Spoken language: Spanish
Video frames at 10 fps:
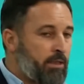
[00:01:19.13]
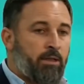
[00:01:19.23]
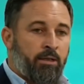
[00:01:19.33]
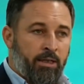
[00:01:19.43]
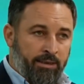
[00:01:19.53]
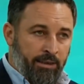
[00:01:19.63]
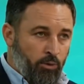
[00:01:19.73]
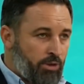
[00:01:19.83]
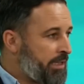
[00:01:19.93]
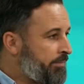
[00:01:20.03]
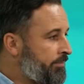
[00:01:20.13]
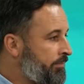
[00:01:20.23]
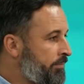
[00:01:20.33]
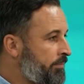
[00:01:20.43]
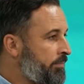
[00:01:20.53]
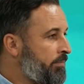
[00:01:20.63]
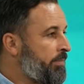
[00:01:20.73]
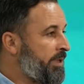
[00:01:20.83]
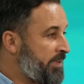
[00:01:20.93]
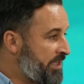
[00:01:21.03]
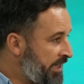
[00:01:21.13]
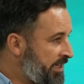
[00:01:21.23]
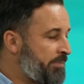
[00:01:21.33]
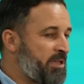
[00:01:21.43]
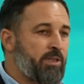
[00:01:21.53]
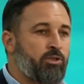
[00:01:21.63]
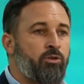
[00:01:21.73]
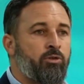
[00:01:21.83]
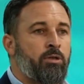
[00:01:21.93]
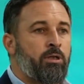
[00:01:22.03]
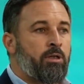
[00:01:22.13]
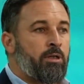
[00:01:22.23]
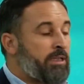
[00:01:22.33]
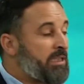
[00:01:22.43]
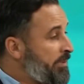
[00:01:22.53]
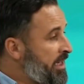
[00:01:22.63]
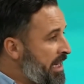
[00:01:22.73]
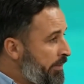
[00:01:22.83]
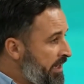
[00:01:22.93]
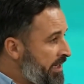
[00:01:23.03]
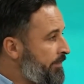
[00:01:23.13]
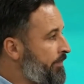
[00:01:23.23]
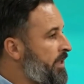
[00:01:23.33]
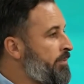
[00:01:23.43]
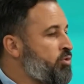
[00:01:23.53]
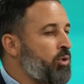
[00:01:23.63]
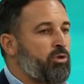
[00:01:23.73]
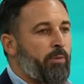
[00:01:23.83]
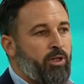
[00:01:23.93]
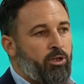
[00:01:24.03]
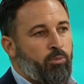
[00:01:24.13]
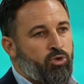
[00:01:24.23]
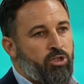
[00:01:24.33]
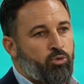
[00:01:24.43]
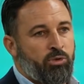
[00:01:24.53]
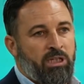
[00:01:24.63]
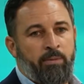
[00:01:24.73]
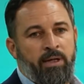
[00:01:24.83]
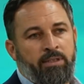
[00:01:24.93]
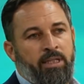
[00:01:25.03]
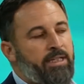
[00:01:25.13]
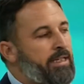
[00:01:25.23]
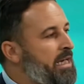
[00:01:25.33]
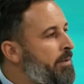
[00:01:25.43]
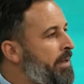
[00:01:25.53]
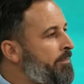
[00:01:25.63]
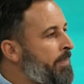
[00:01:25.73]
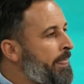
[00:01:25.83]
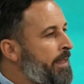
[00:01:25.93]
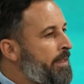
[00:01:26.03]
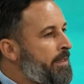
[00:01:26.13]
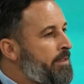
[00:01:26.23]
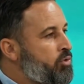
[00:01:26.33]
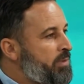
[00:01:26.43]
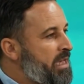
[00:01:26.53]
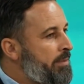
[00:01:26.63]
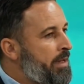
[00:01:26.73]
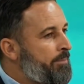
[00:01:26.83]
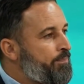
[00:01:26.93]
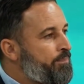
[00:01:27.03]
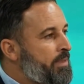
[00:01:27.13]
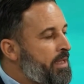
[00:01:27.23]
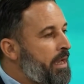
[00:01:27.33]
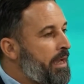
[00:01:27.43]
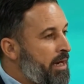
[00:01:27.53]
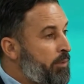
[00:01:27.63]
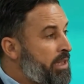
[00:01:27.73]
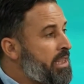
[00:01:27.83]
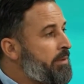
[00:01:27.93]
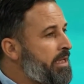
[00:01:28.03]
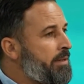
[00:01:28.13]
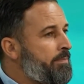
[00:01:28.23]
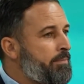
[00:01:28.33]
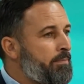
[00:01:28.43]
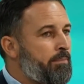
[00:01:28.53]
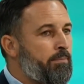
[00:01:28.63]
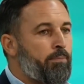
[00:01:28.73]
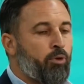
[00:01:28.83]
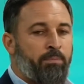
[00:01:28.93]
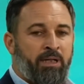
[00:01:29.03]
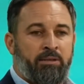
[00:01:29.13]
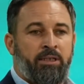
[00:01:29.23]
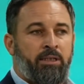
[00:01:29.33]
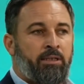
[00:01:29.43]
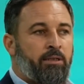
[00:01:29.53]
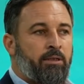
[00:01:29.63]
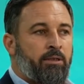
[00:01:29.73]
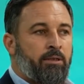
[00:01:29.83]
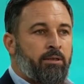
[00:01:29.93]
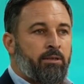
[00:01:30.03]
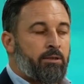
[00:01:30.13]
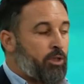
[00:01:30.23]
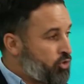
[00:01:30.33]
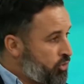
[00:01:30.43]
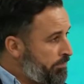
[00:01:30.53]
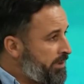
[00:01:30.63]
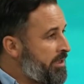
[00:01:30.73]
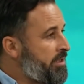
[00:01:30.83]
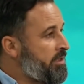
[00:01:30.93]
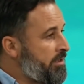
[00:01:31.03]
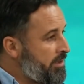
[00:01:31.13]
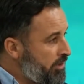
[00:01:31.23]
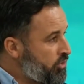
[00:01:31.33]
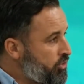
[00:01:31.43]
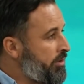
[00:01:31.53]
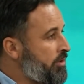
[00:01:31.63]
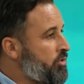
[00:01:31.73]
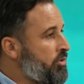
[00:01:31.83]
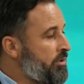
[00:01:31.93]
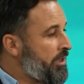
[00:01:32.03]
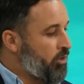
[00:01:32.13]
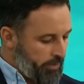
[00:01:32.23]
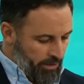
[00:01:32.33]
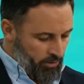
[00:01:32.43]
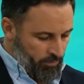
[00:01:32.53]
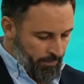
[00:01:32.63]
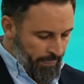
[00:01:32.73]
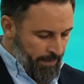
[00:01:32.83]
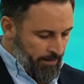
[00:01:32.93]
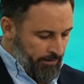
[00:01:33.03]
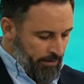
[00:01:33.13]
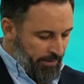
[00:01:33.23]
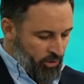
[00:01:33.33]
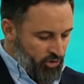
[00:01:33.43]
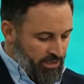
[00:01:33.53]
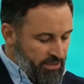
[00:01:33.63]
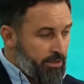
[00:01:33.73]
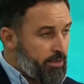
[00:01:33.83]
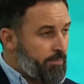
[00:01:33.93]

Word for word: En Cataluña, en mi tierra, en el País Vasco y también en Navarra hemos vuelto a ver cómo se insultaba, se denigraba y se humillaba a la Guardia Civil por parte de los cómplices y de los socios del gobierno de Pedro Sánchez.